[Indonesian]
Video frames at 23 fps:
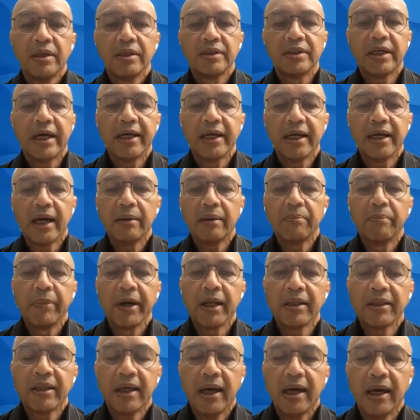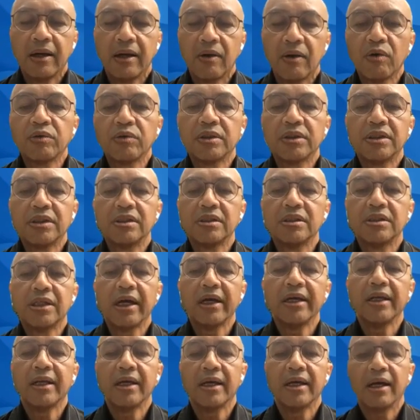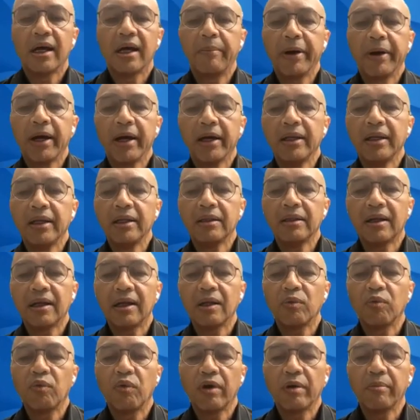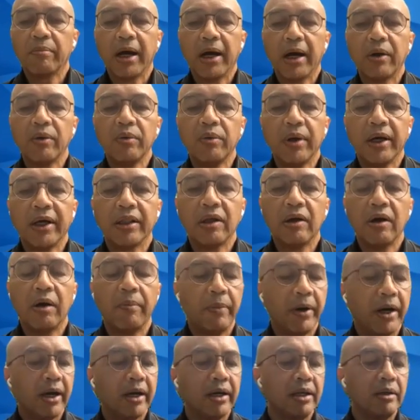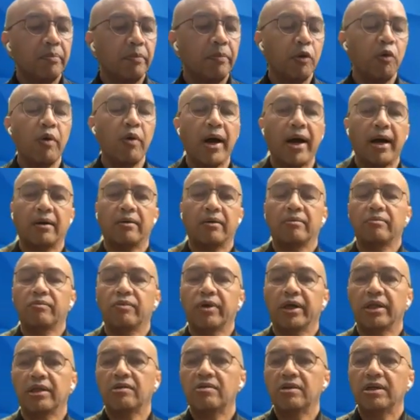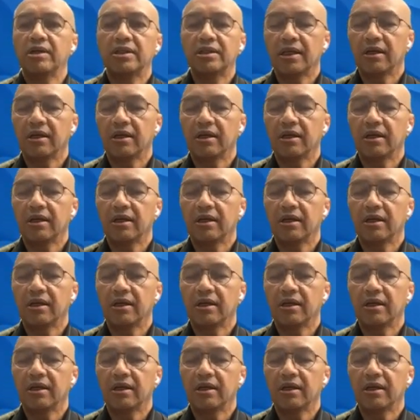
saingan Belt and Road China. Apakah ini trade war baru atau apakah ini peluang buat Indonesia? Ini